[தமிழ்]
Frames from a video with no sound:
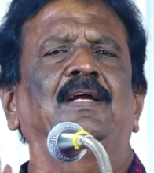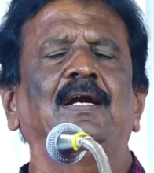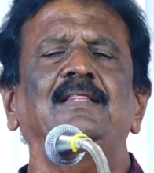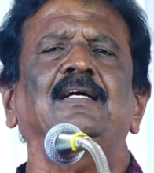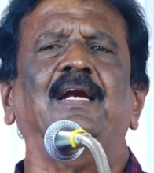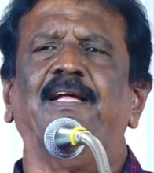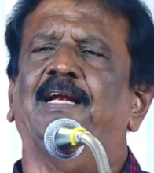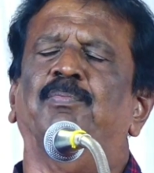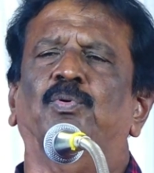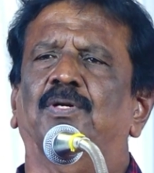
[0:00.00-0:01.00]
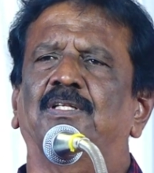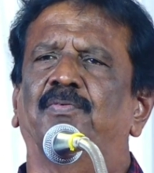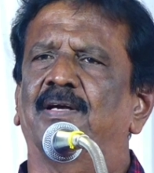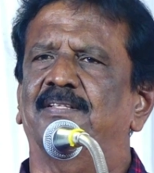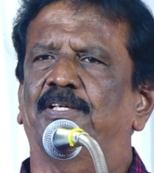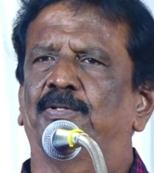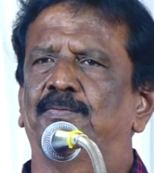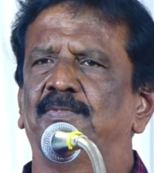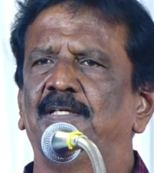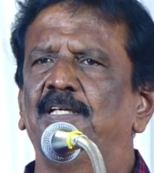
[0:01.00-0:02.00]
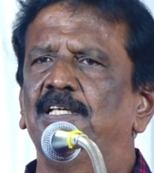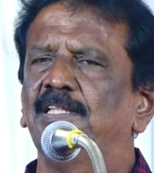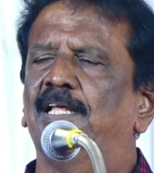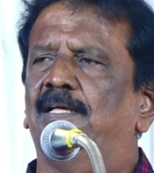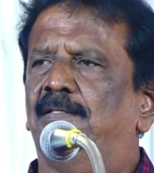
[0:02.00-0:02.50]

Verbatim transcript: எழுத்துக்களை நாம் தொடர்ந்து வாசிக்கணும் இந்த